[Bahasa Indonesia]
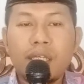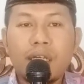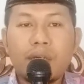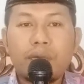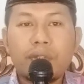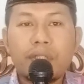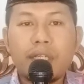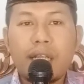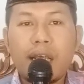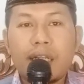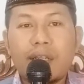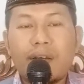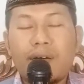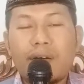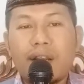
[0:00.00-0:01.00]
Kemudian
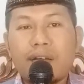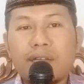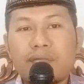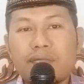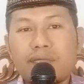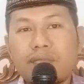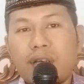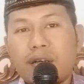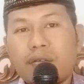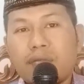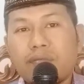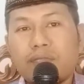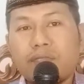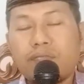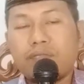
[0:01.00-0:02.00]
ada orang yang